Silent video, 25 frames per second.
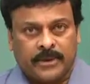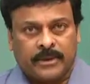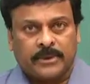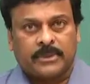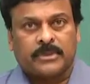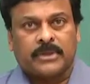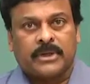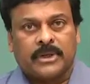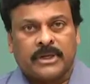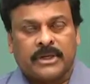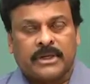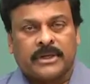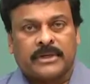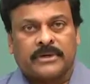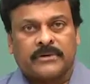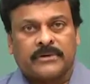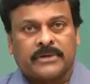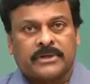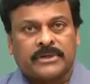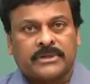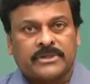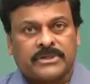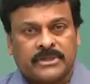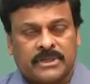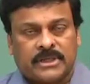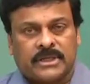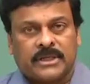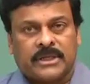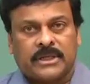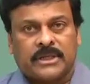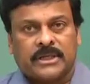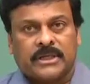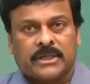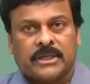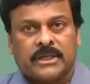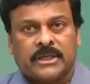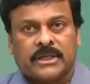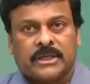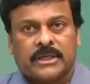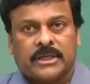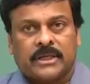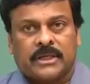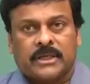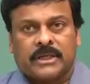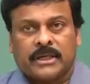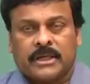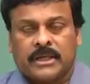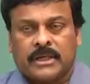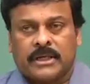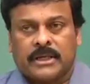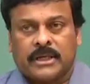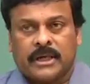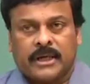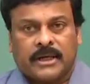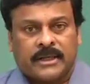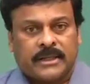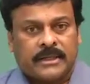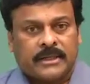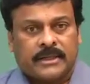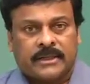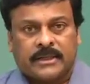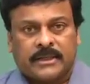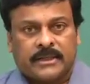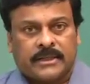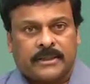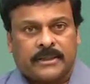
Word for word: ఏళ్ళు కూడా లేనటువంటి శ్రీహరికి ఇలాంటి